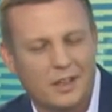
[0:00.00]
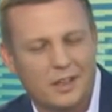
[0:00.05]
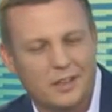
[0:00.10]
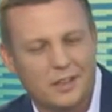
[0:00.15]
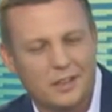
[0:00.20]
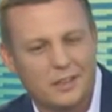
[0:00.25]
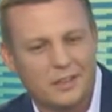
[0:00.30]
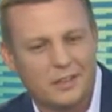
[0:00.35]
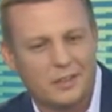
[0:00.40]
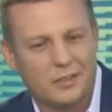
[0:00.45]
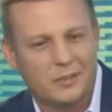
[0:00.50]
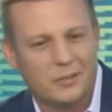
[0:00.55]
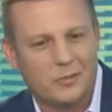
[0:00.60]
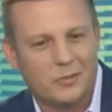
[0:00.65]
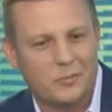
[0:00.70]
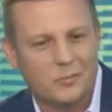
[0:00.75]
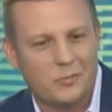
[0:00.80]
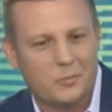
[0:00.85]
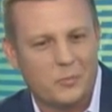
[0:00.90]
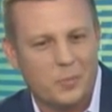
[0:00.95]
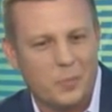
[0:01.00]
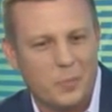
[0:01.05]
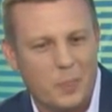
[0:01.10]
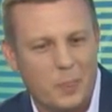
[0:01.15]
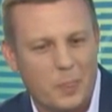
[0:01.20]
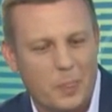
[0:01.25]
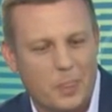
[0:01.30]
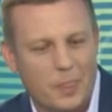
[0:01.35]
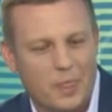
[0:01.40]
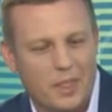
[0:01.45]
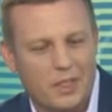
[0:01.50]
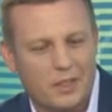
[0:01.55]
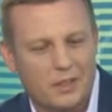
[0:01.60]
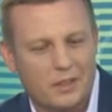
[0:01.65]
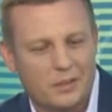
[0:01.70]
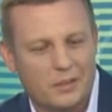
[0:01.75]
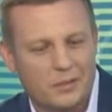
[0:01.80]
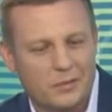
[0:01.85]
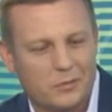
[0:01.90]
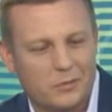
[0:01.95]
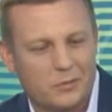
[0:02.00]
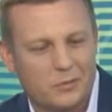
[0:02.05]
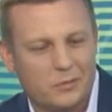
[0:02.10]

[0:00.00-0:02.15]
э,